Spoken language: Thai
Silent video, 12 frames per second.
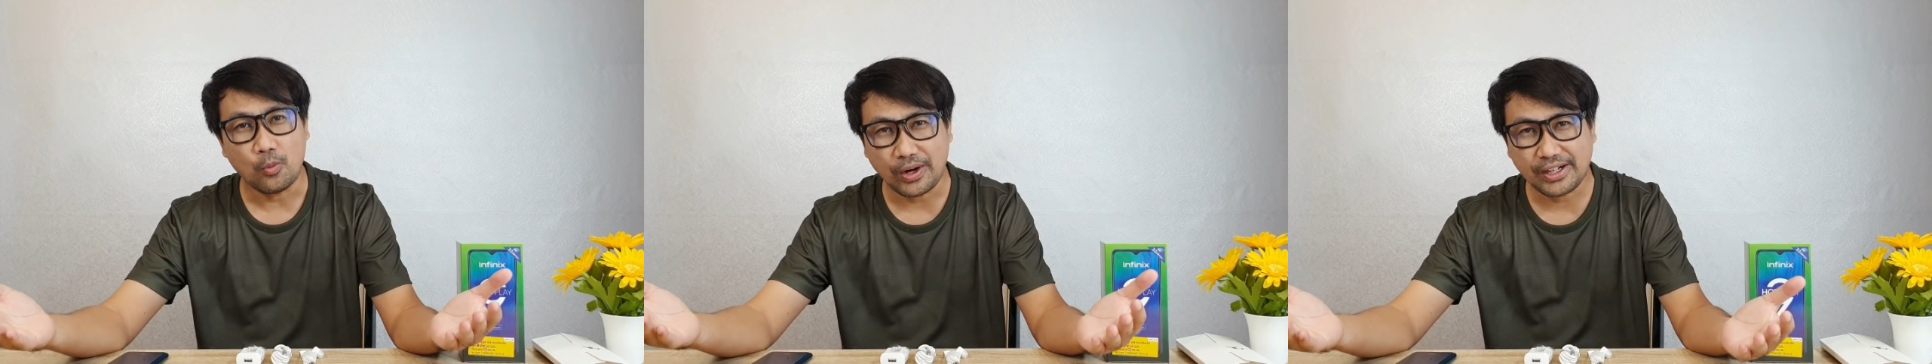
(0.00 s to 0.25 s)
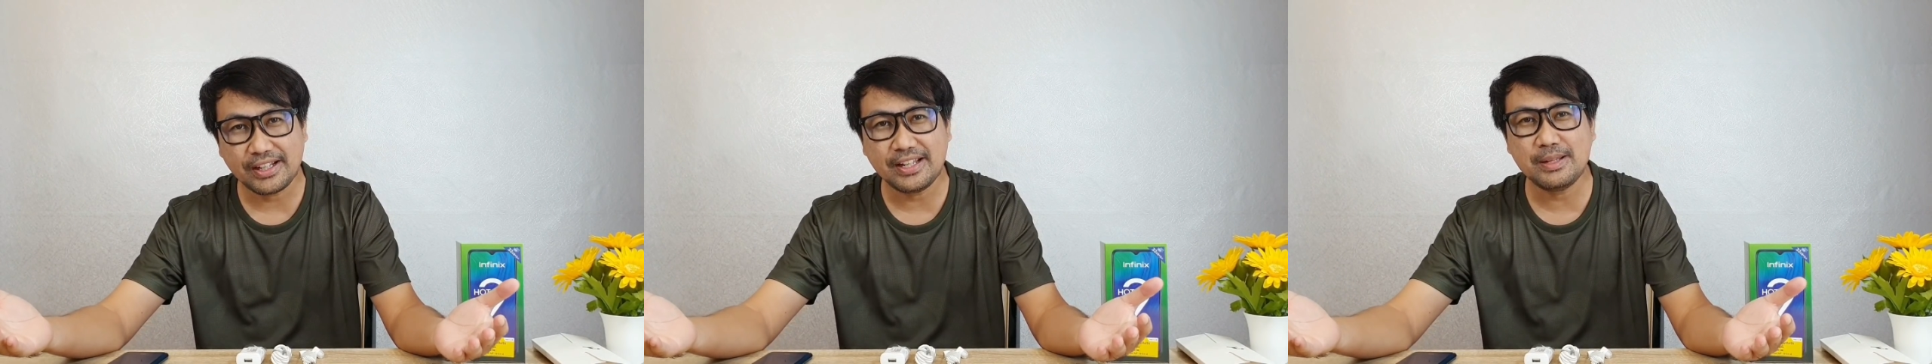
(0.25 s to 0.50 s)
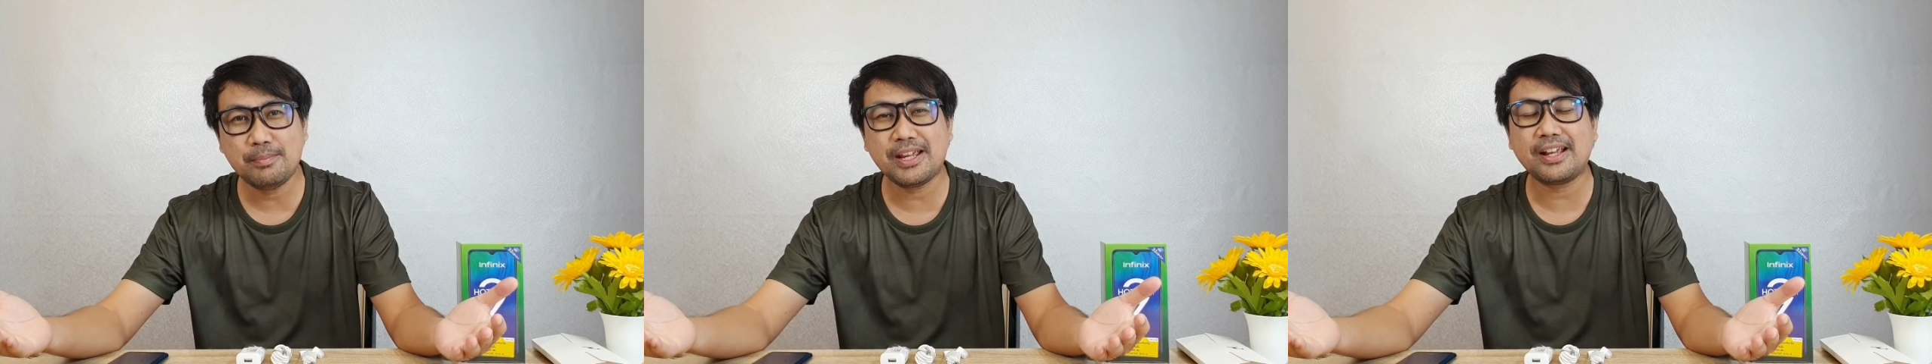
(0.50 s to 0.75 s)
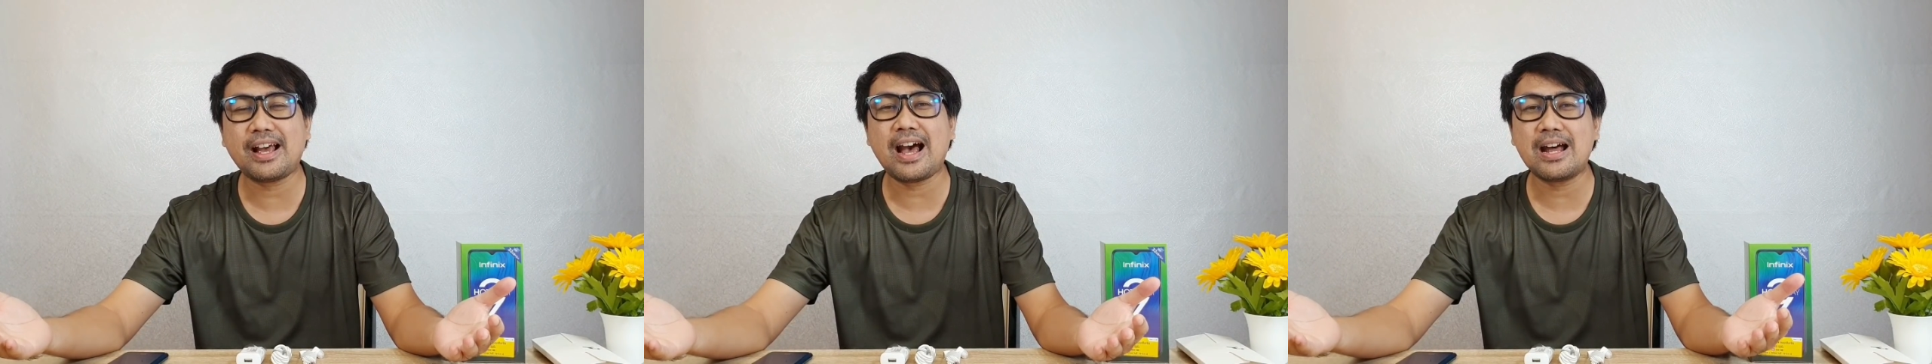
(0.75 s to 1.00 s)
วันนี้
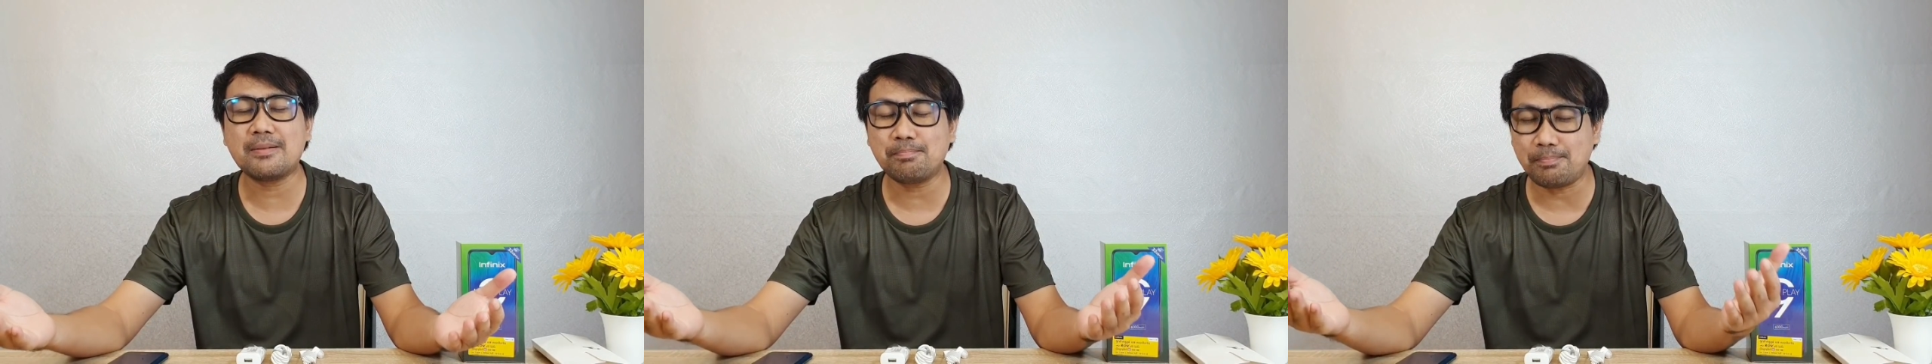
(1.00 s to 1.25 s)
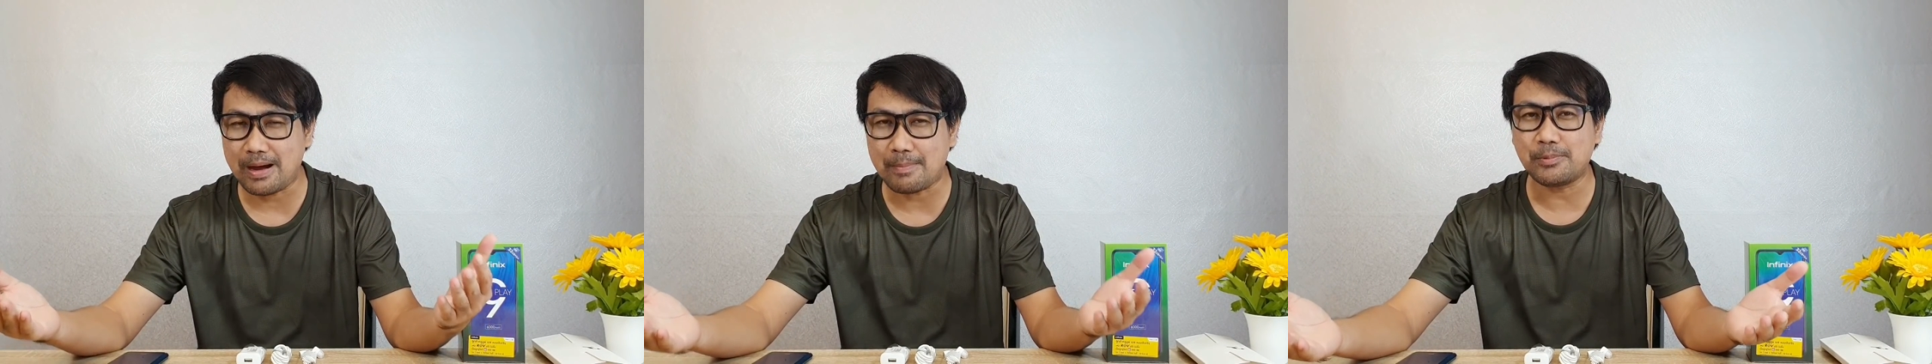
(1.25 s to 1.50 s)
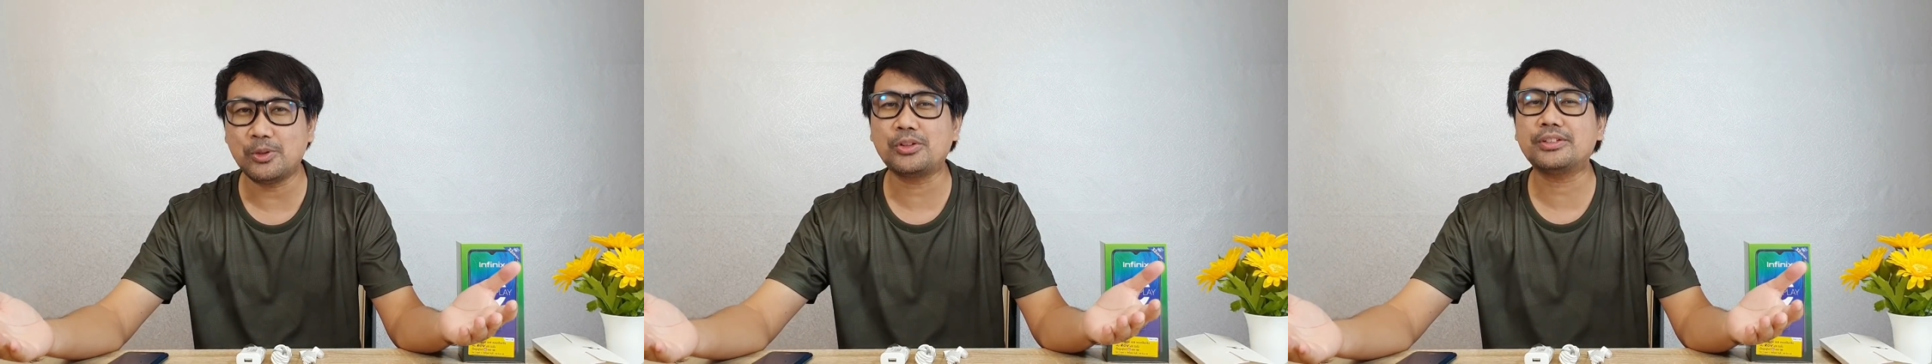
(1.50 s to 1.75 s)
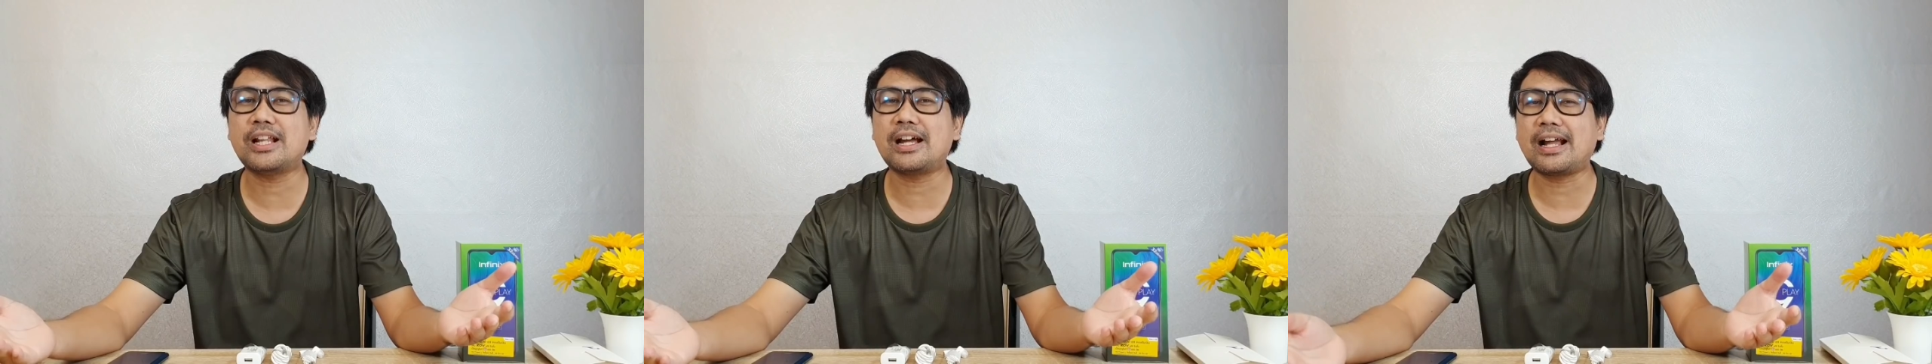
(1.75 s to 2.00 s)
มีการปรับล
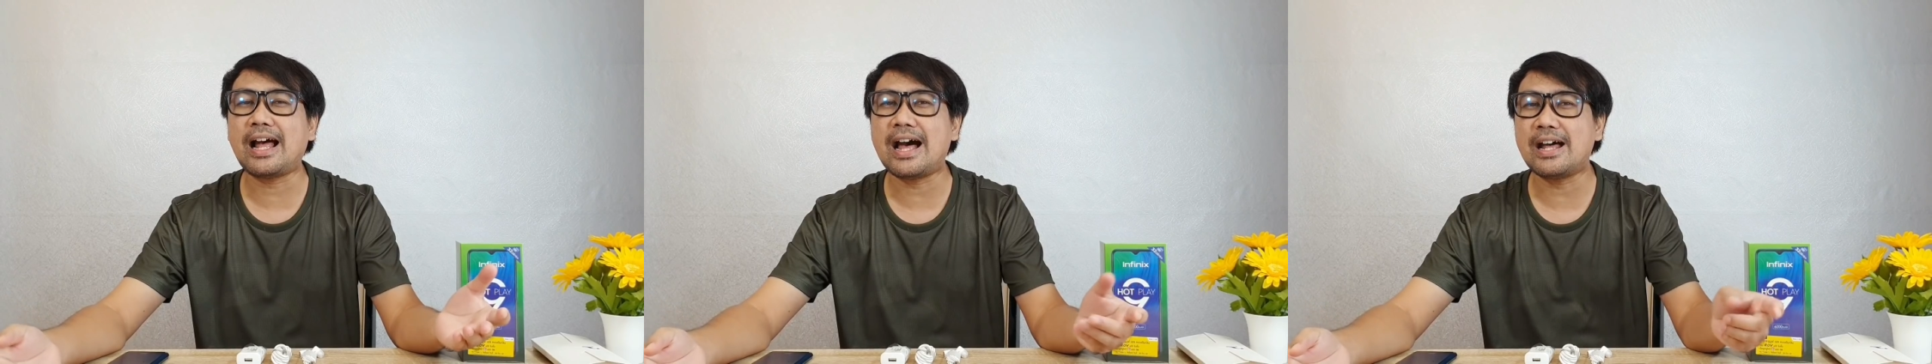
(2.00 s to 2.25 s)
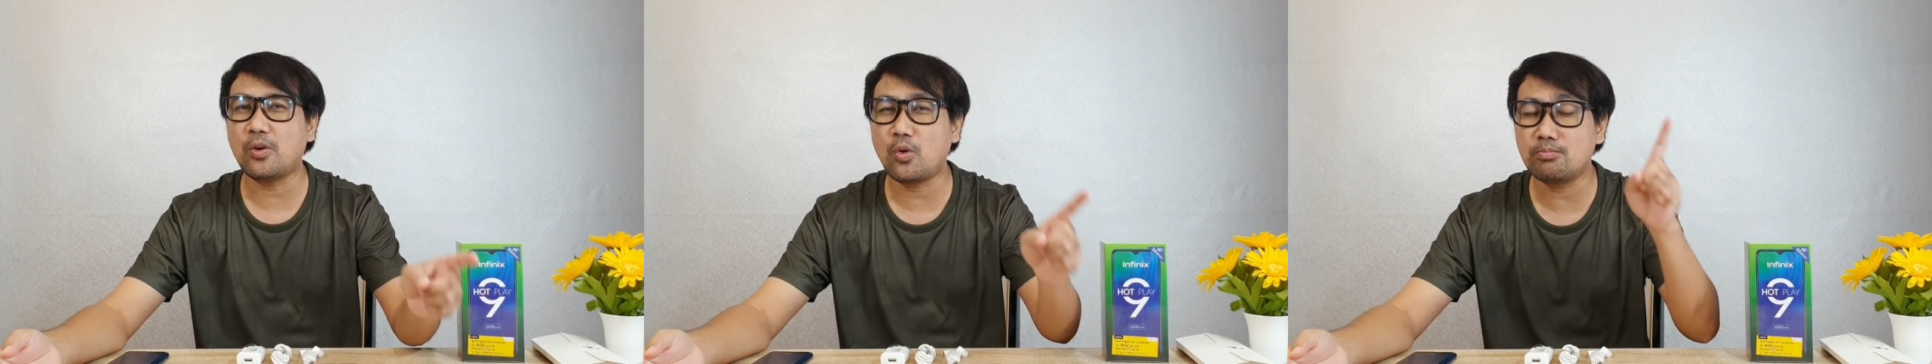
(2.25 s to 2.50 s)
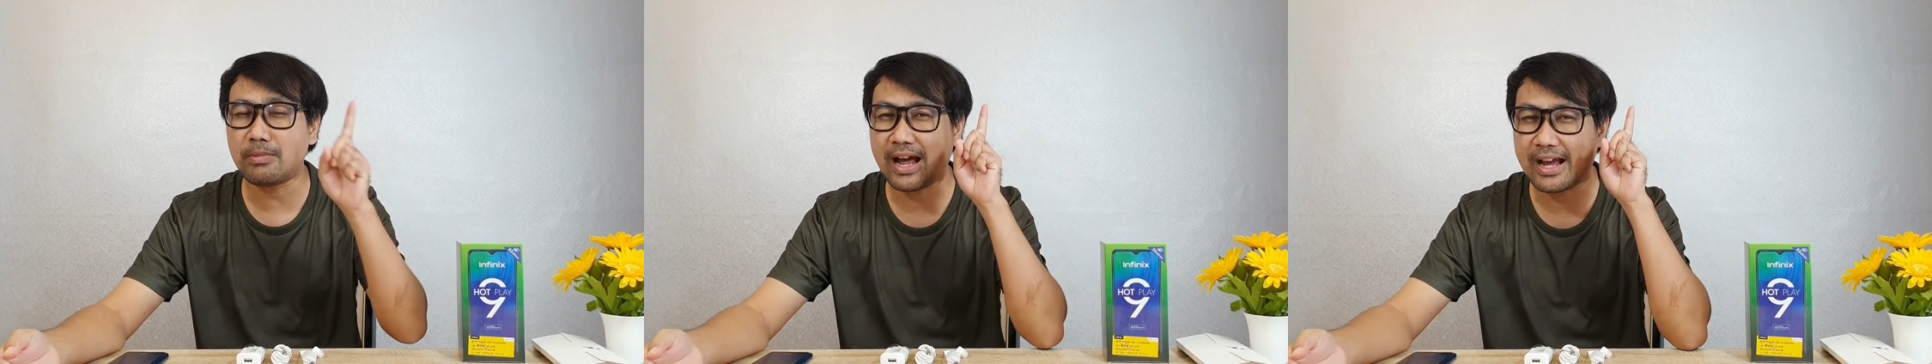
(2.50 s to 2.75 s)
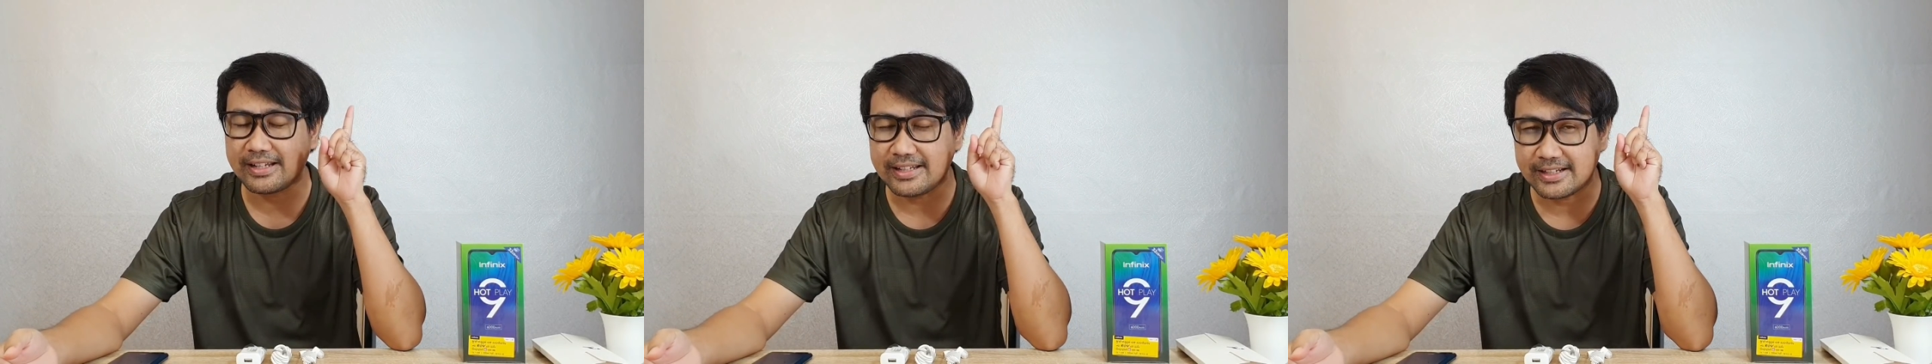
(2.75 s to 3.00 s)
ดราคาลงมา